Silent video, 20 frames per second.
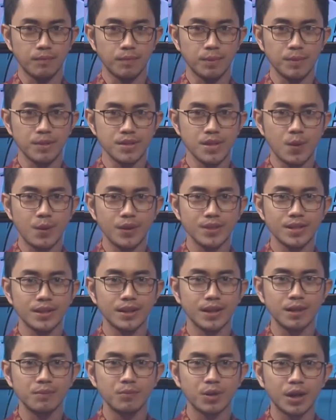Pemirsa
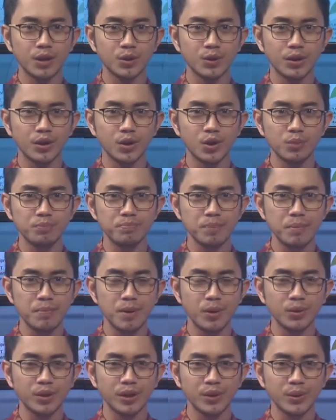wacana moratorium
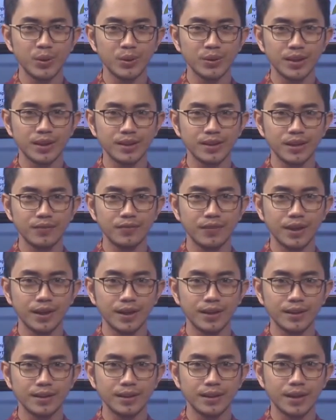pembangunan hotel dan
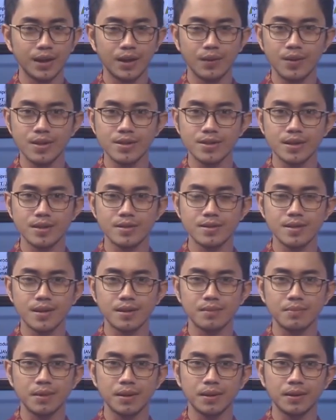villa di kawasan
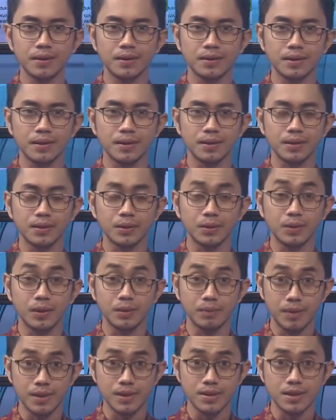Sarbagita
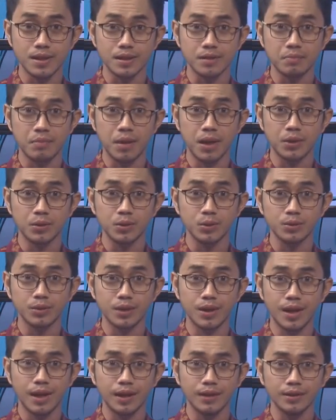atau Denpasar,
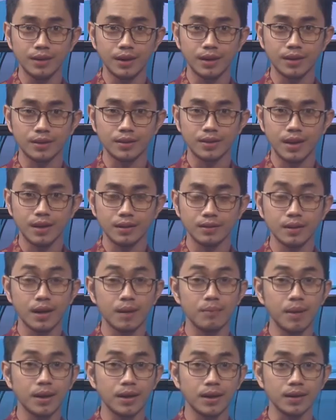Badung, Gianyar,
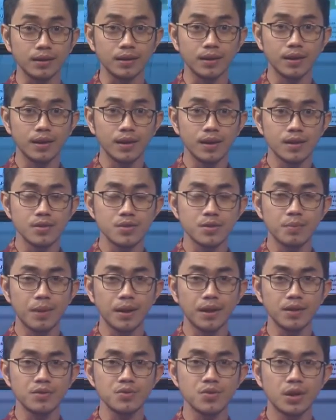dan Tabanan
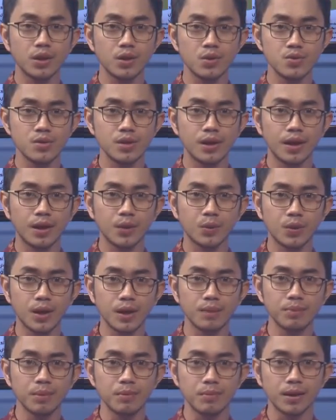semakin serius
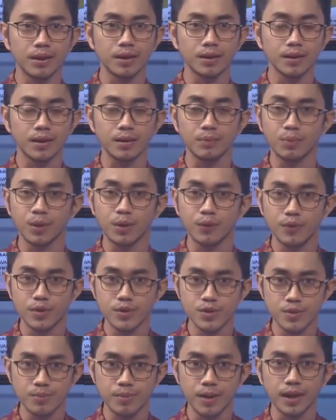dilakukan pemerintah
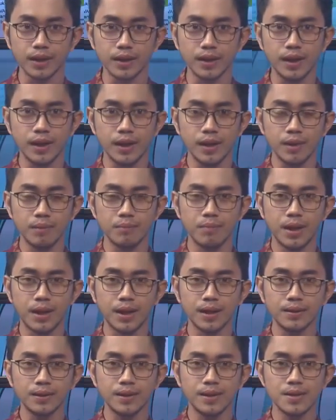Provinsi Bali.
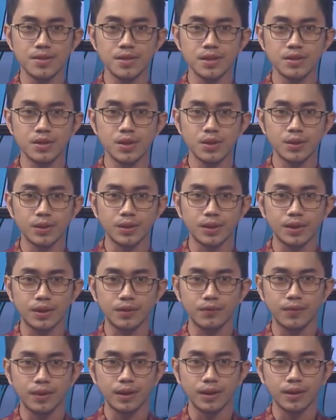Bahkan tidak saja
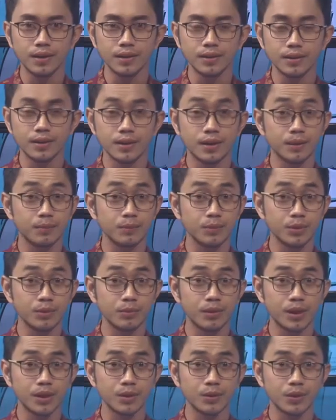hotel dan villa,
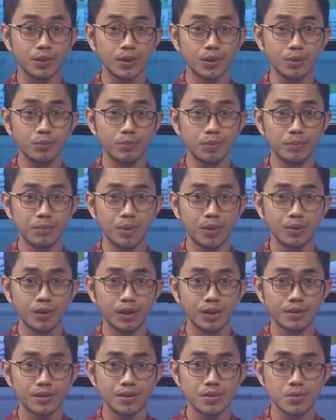namun moratorium
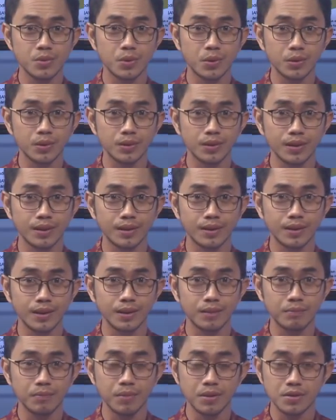pembangunan diskotik
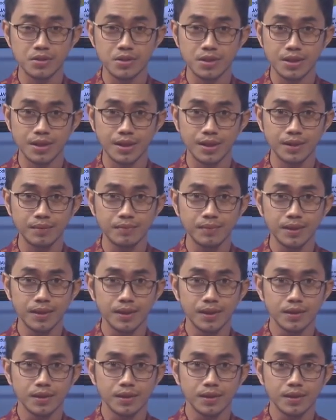dan beach club